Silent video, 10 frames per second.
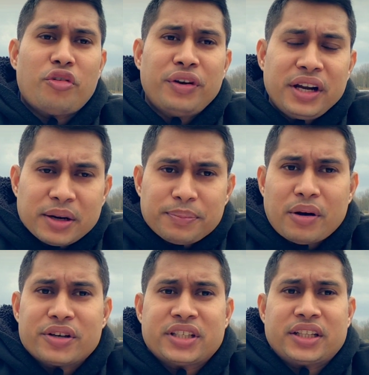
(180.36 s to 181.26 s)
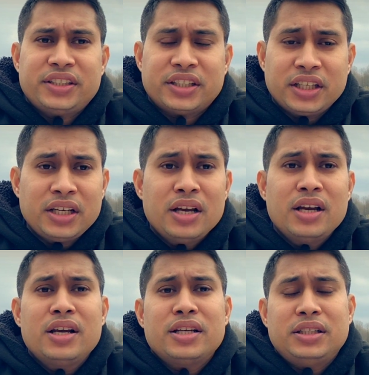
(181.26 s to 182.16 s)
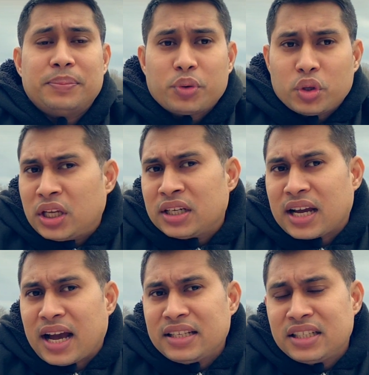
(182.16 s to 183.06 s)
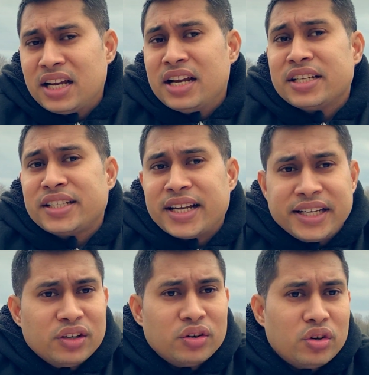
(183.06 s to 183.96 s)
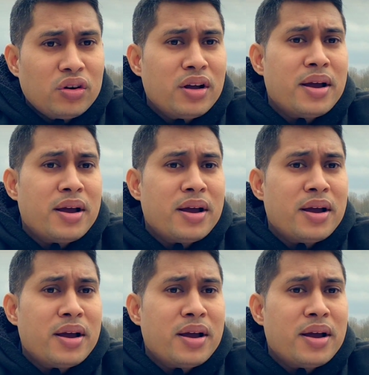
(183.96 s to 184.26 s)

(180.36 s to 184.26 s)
অফার লেটার পাওয়ার সাথে সাথেই যে প্রধান কাজ সেটি হলো